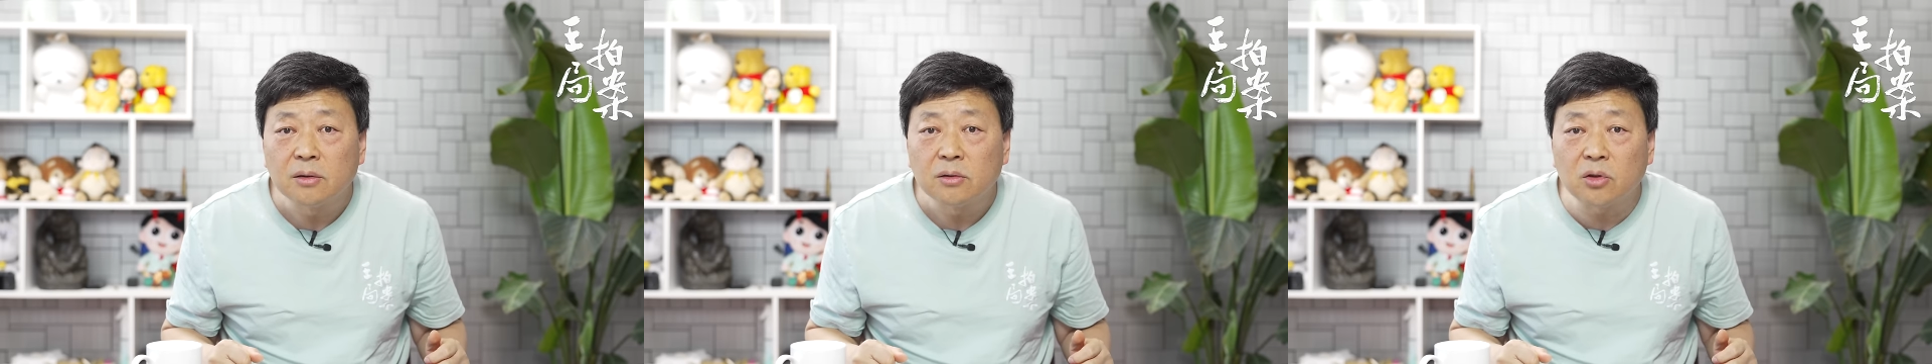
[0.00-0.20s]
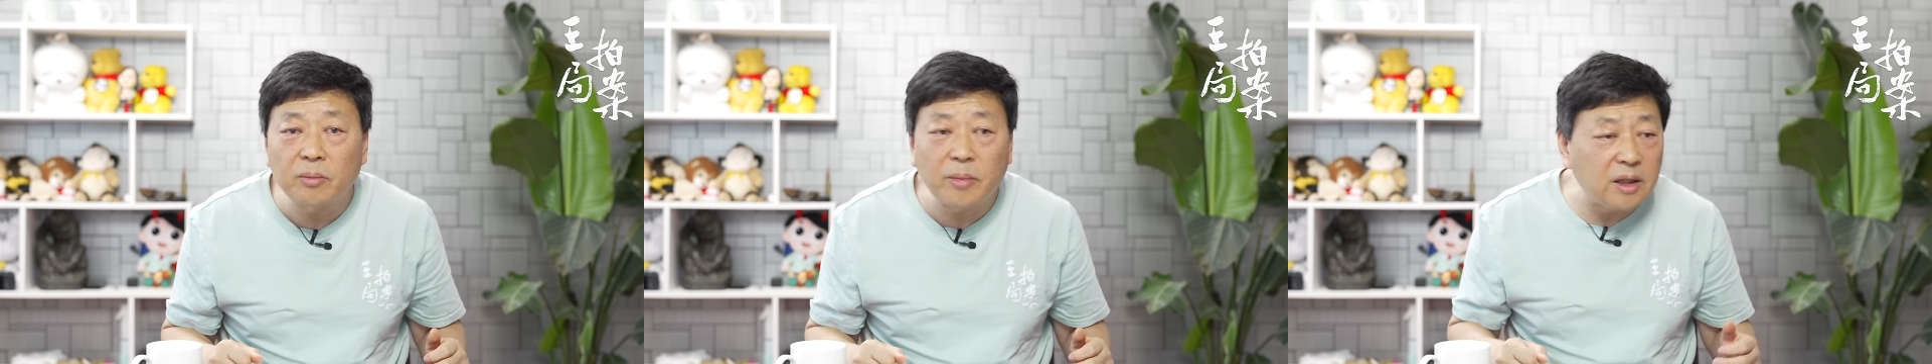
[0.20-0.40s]

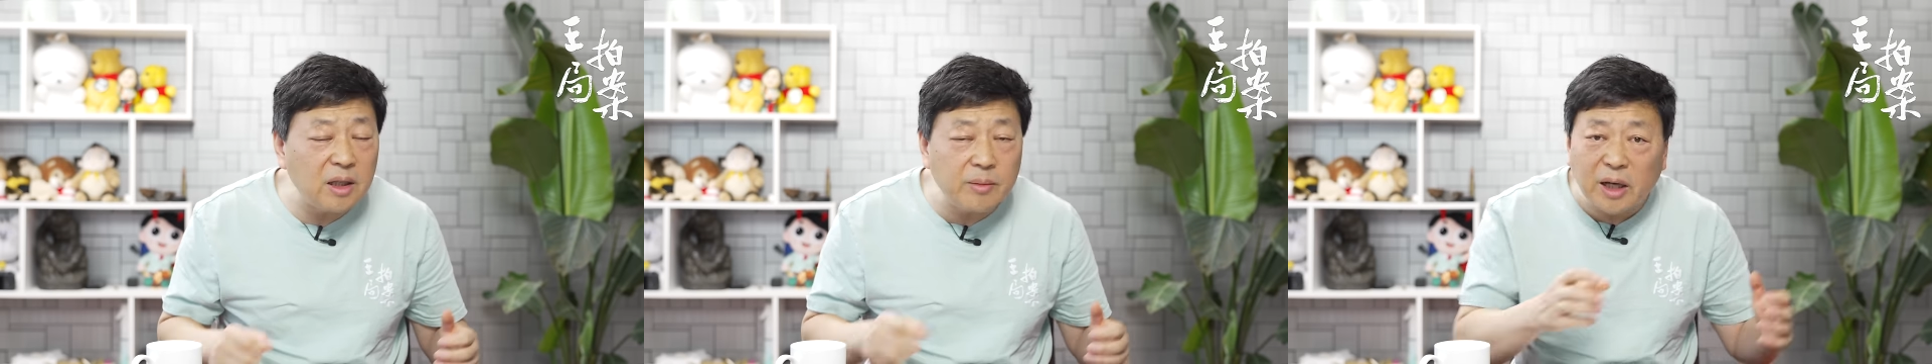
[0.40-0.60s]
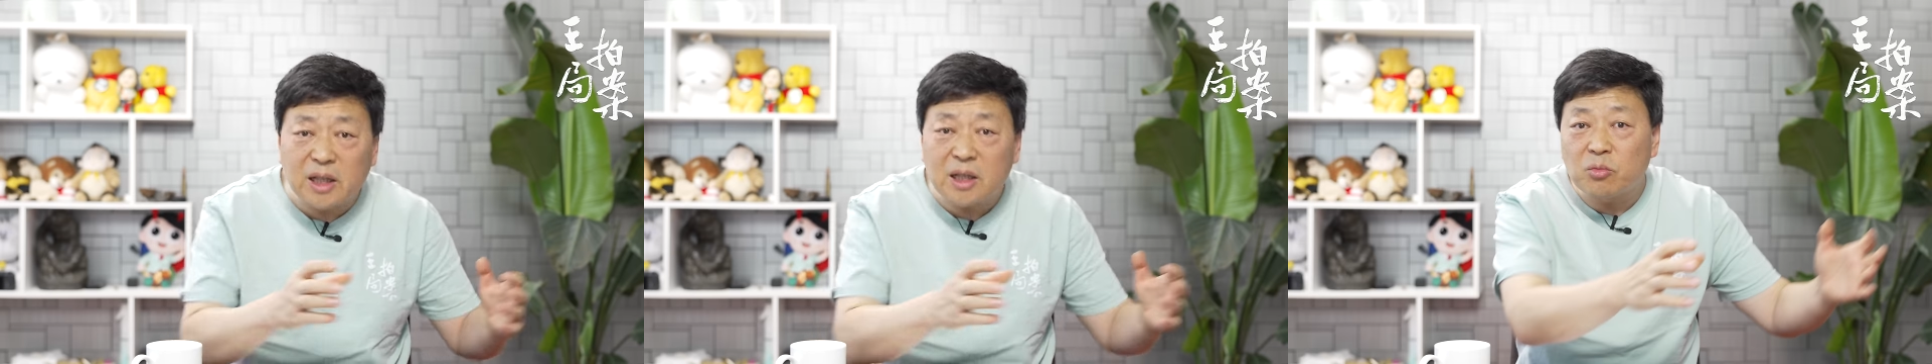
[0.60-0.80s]
对吧？你
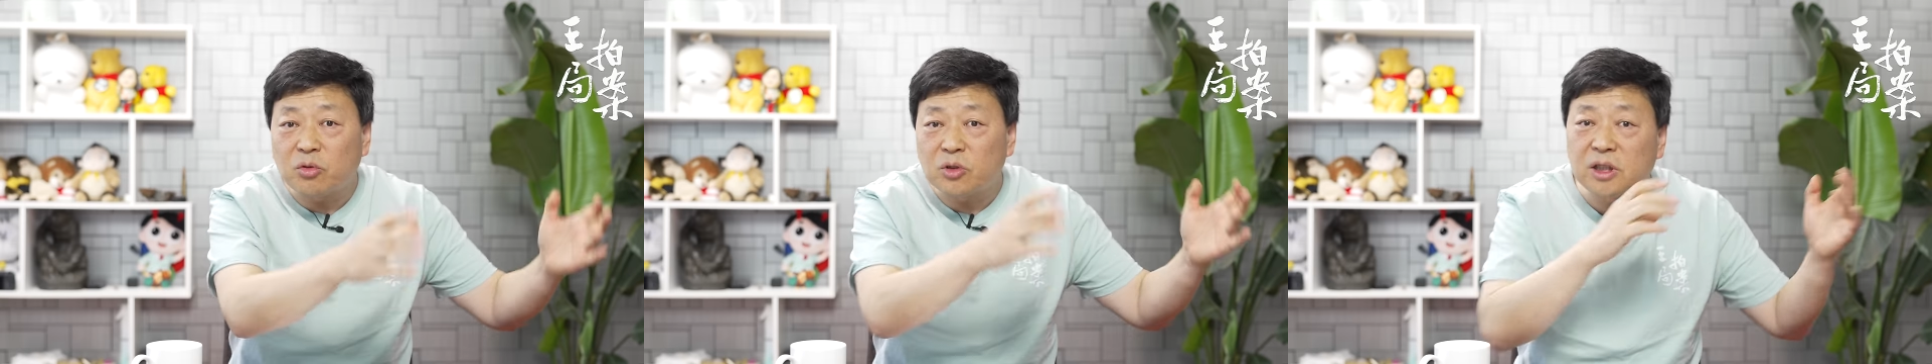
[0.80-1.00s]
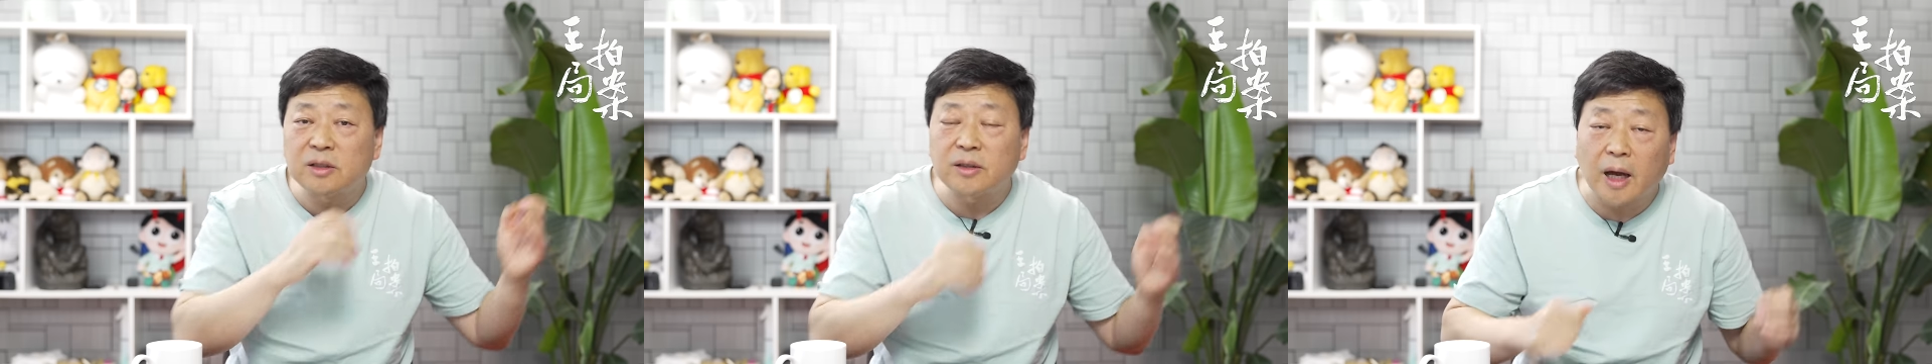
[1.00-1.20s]
把你
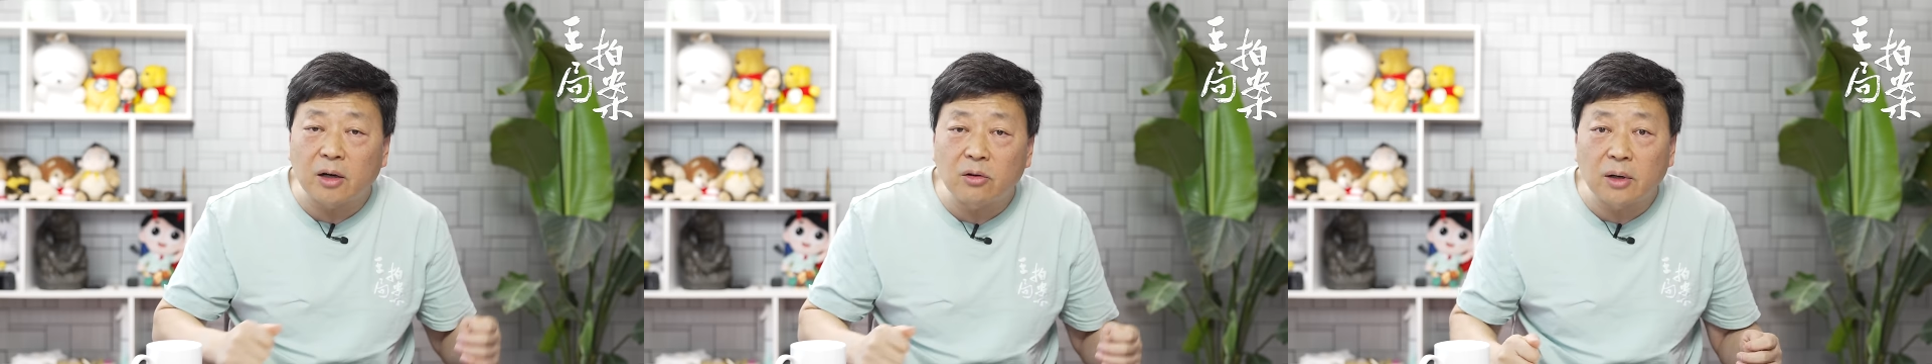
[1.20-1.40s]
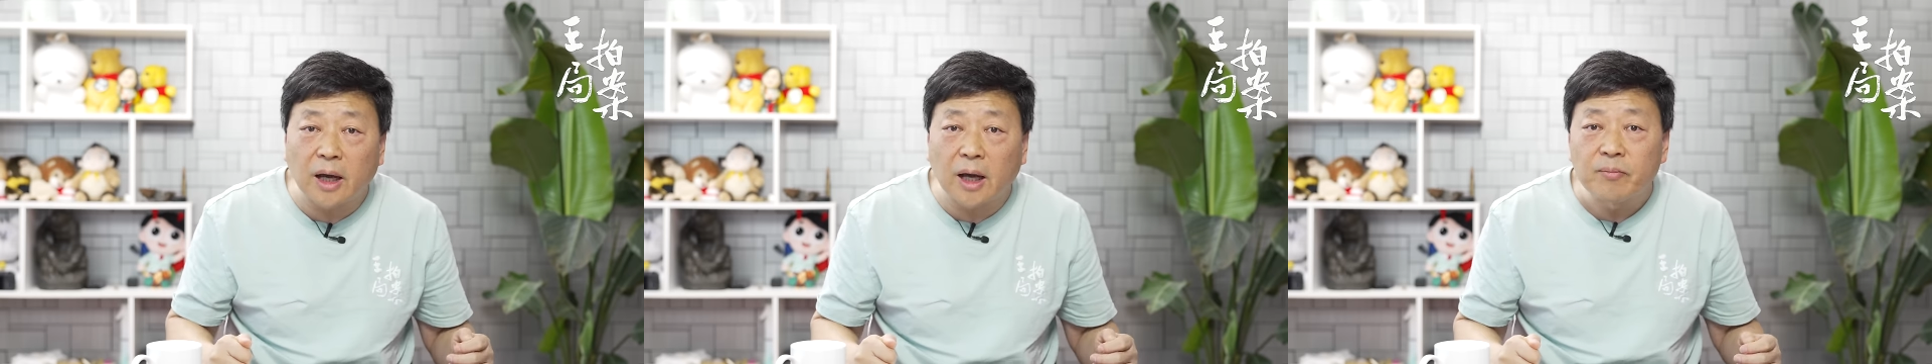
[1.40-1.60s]
母亲抬
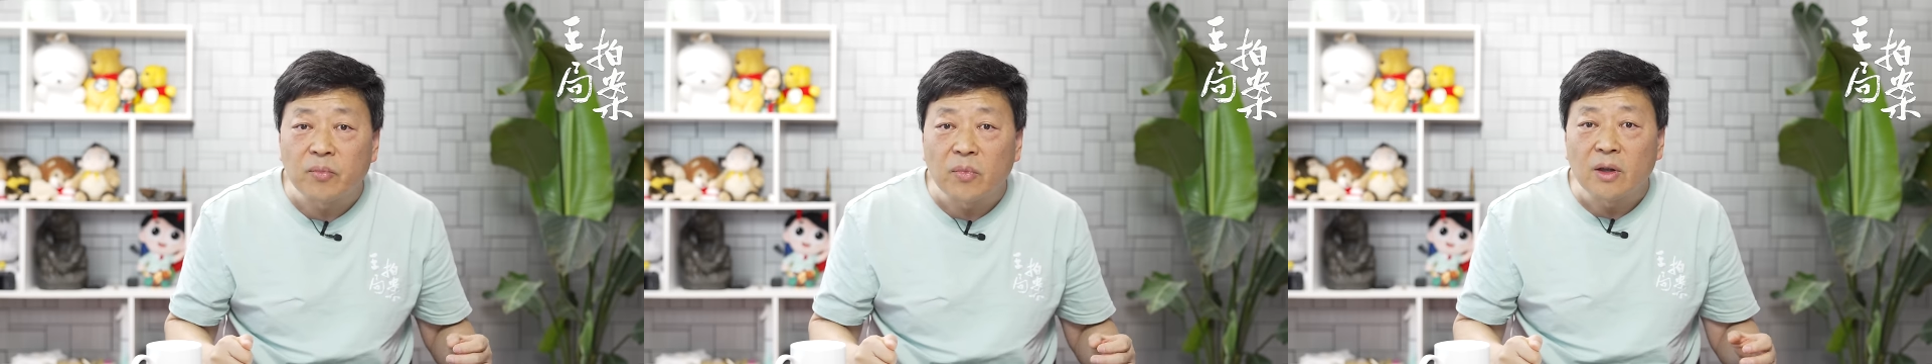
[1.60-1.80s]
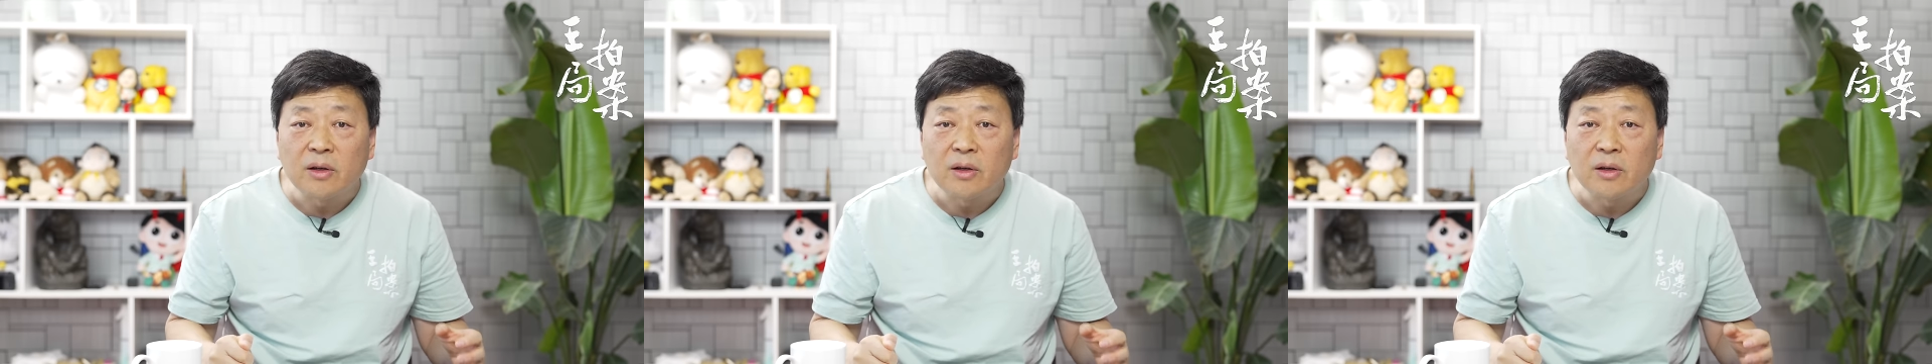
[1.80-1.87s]
出来，